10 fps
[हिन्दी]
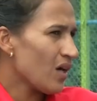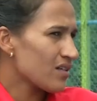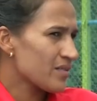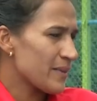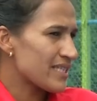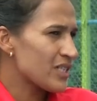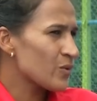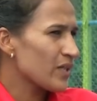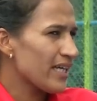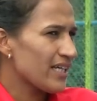और स्पेशली
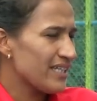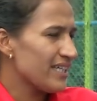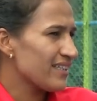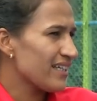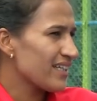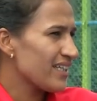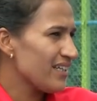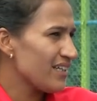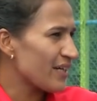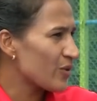उनका एक ये था
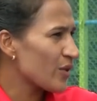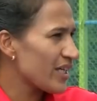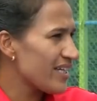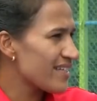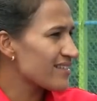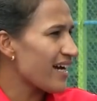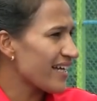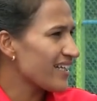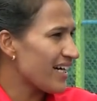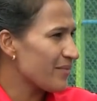कि लड़कों के लिए
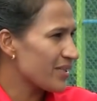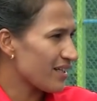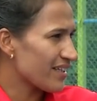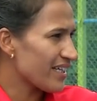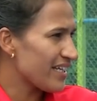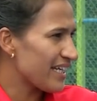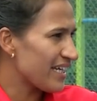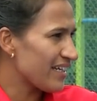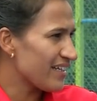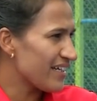सारे काम करते हैं
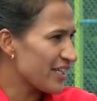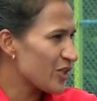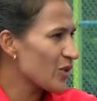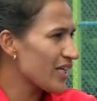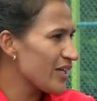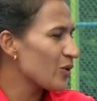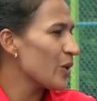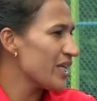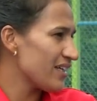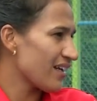लेकिन लड़कियों के लिए
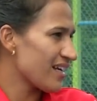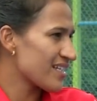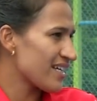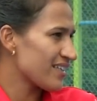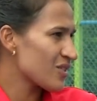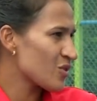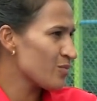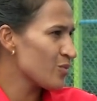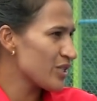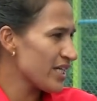कोई नहीं करना चाहता सो
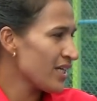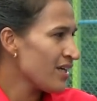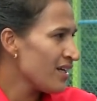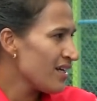मुझे